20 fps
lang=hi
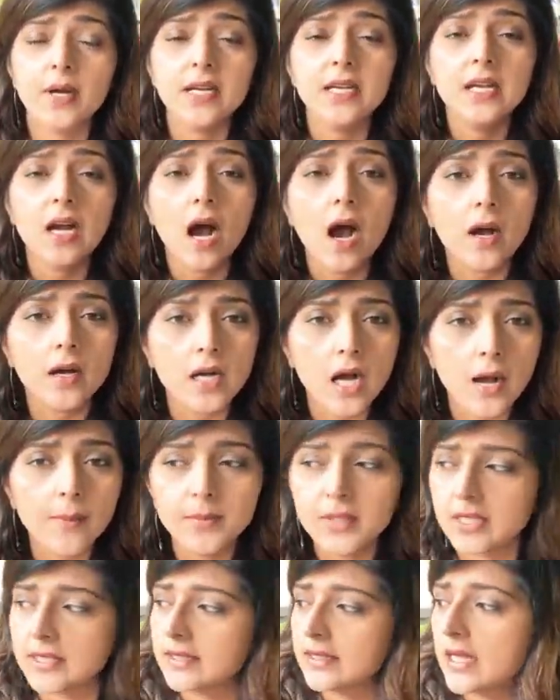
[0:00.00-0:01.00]
कहीं कहाँ काम
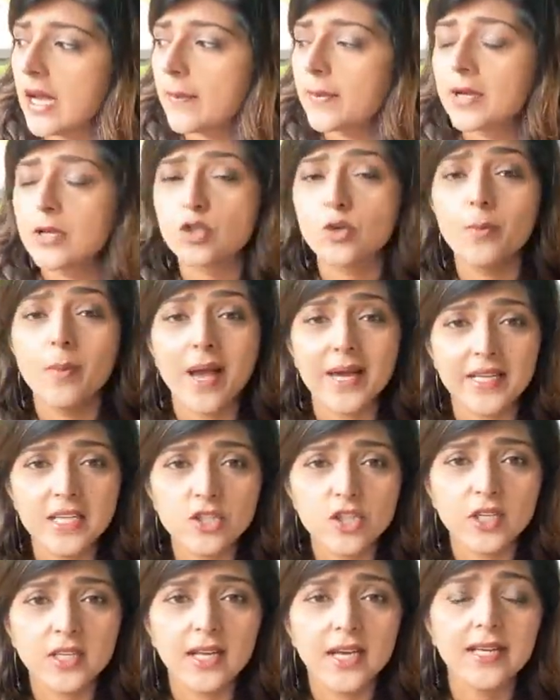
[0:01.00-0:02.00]
करते हैं आपका जो
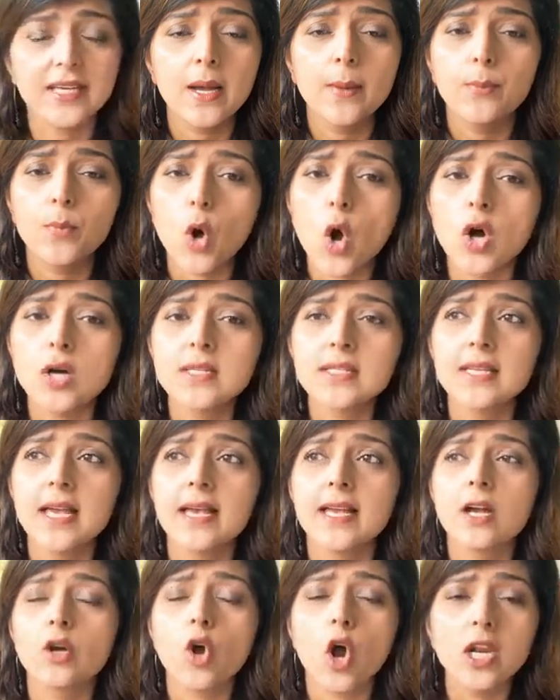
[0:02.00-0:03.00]
मैनेजर है या बॉस
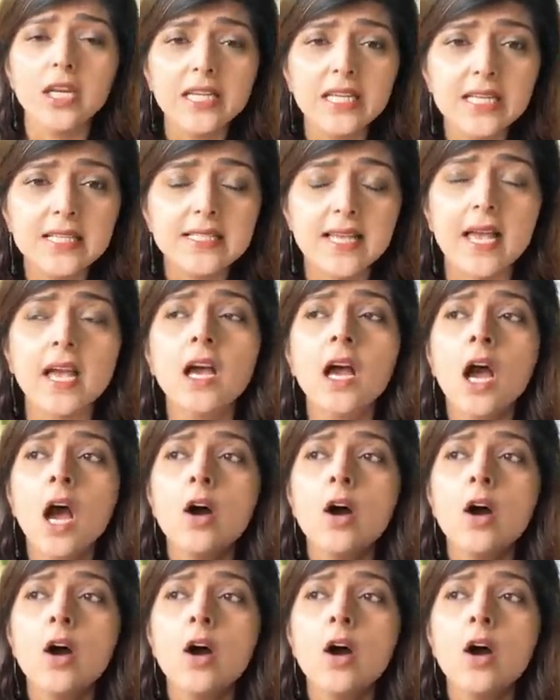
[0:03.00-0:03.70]
है या कॉलीग्स हैं